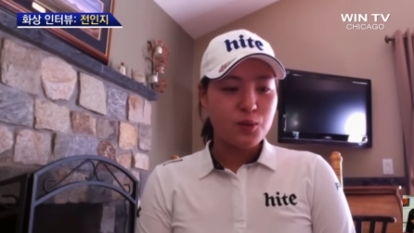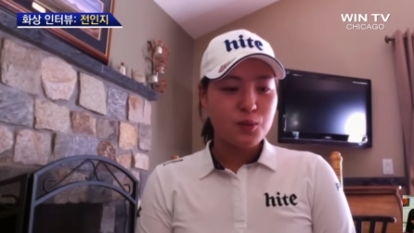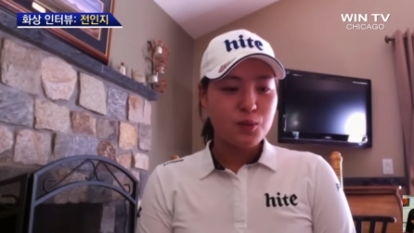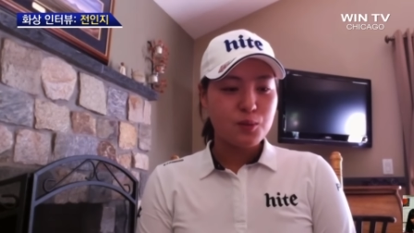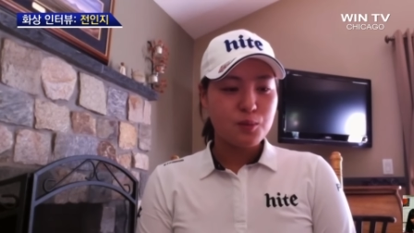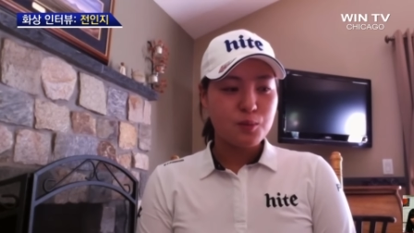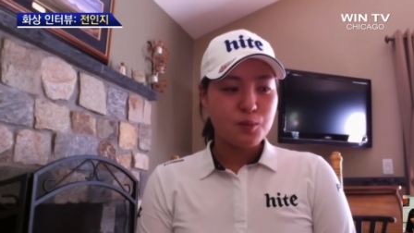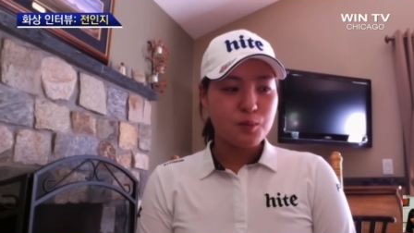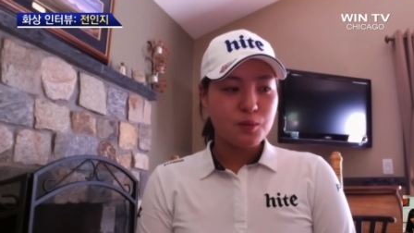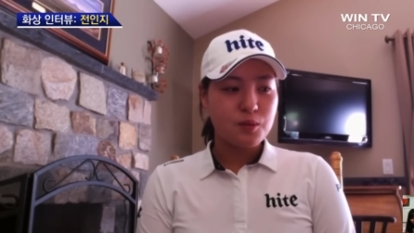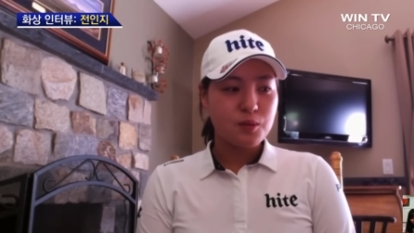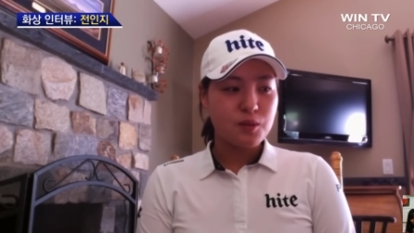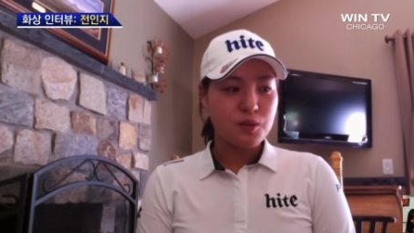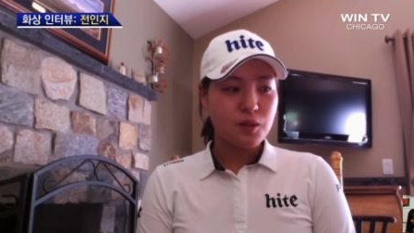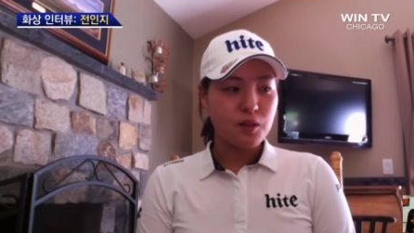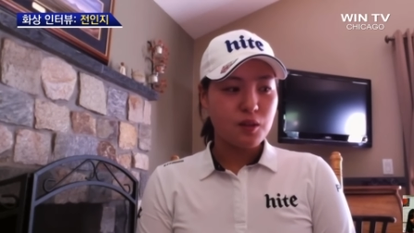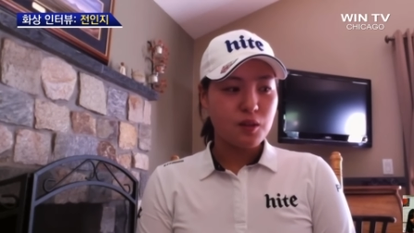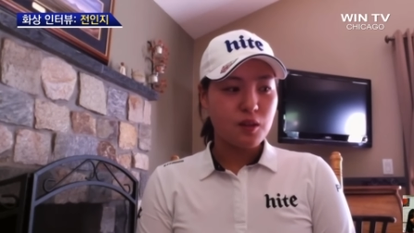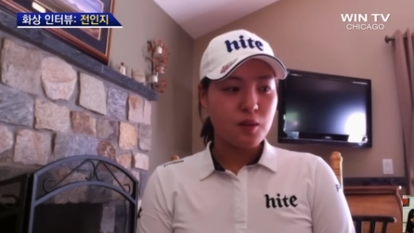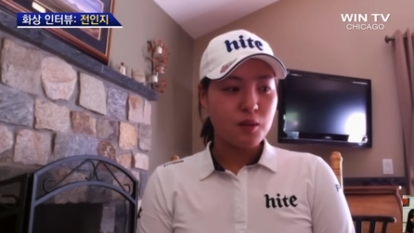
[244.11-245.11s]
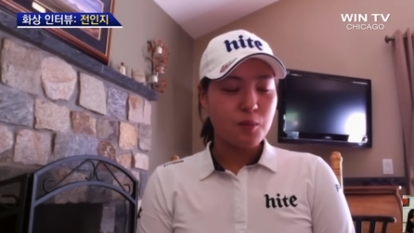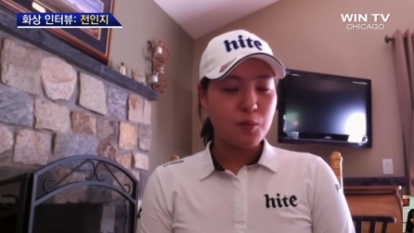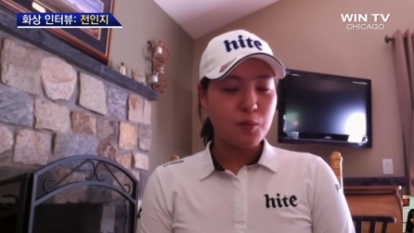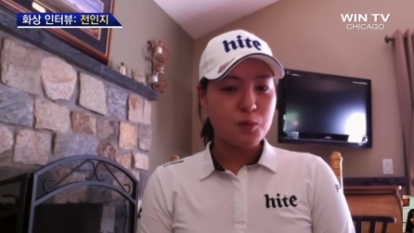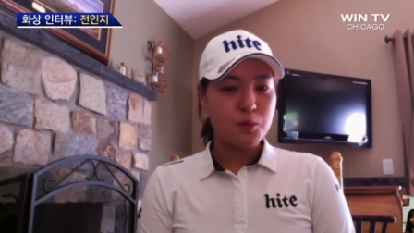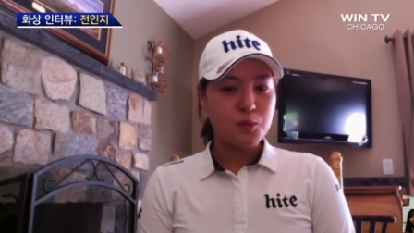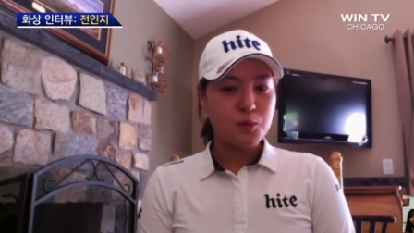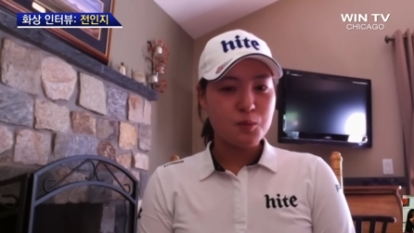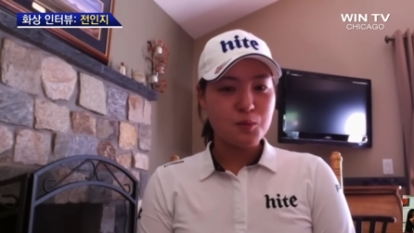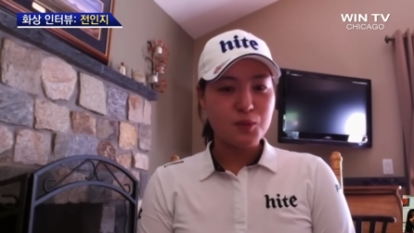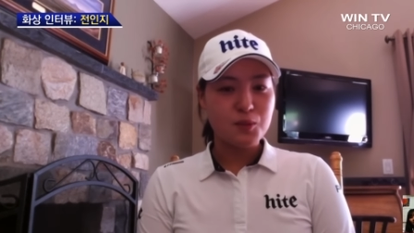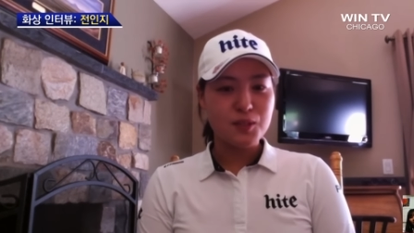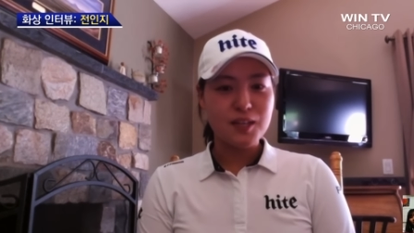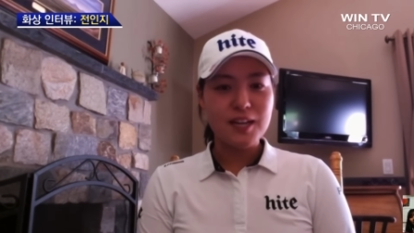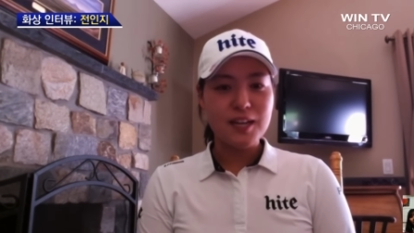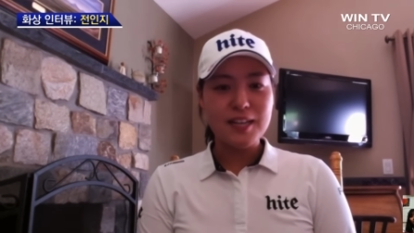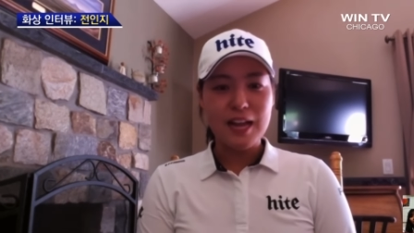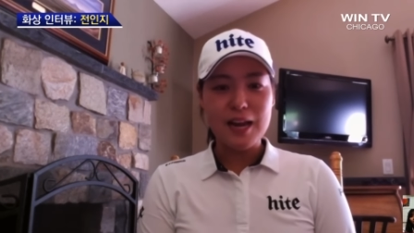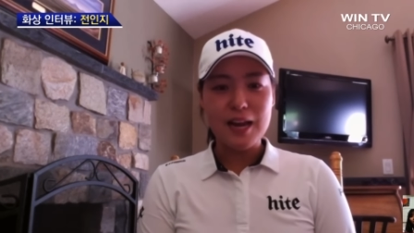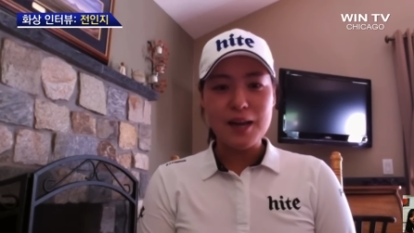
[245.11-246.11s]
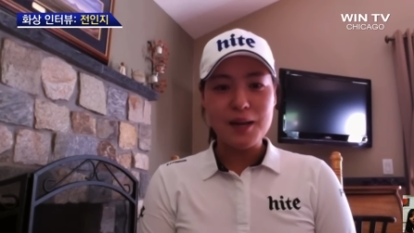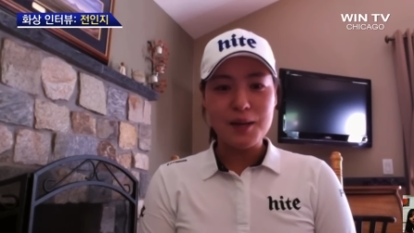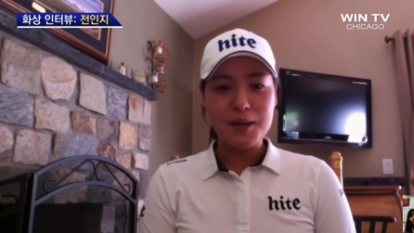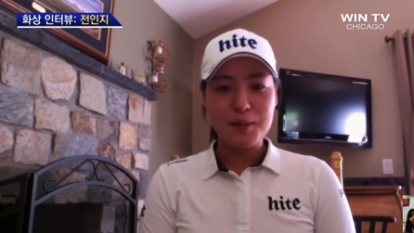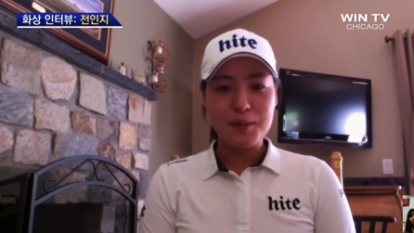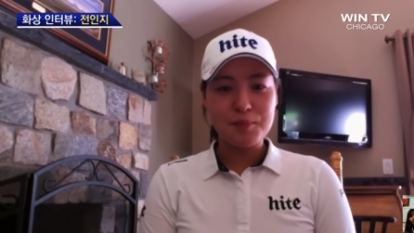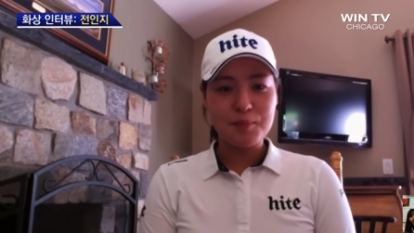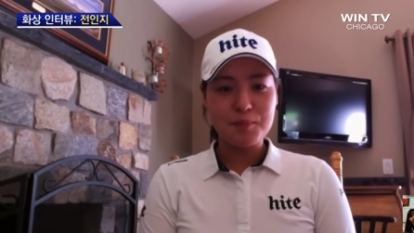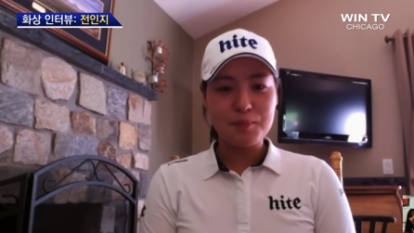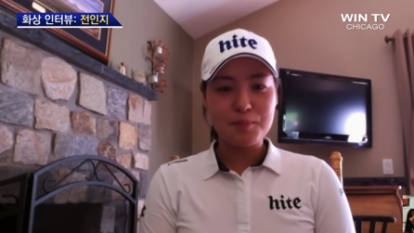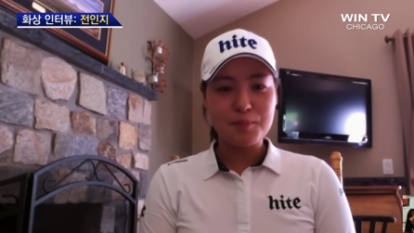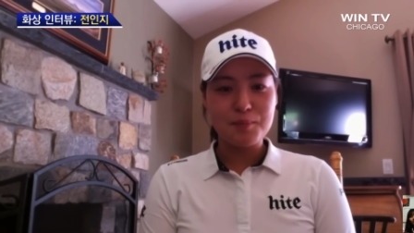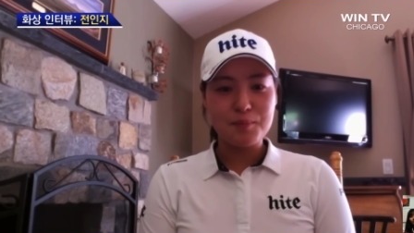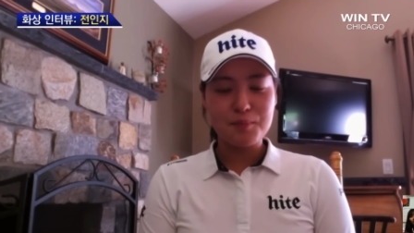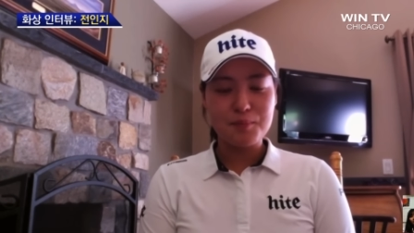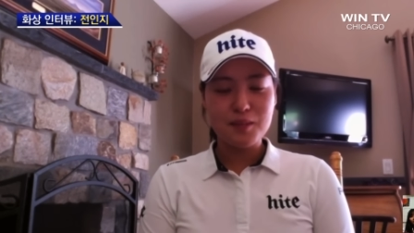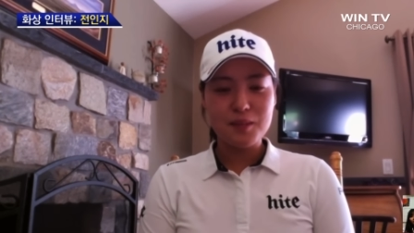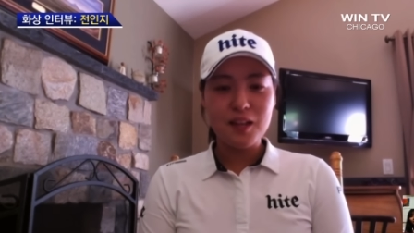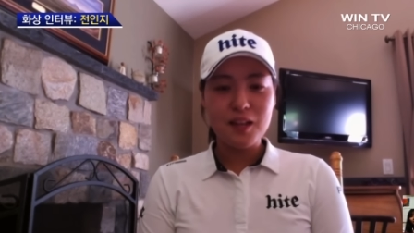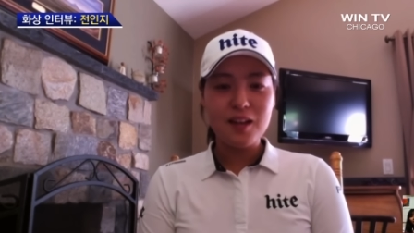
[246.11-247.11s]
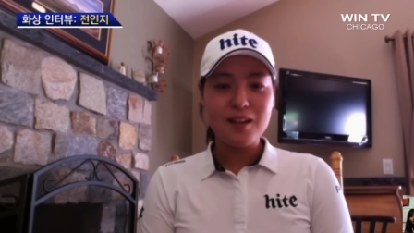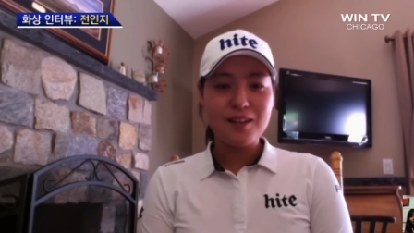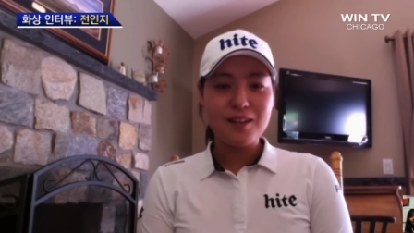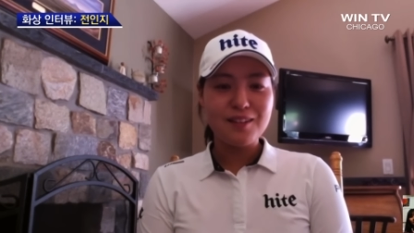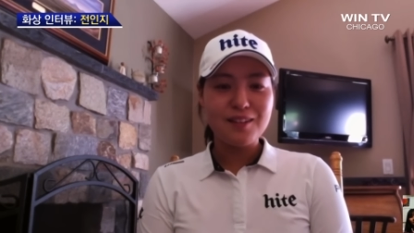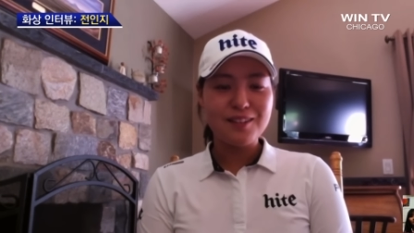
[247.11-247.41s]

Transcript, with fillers: 좀 어떻게 보면 좀 귀가 얇다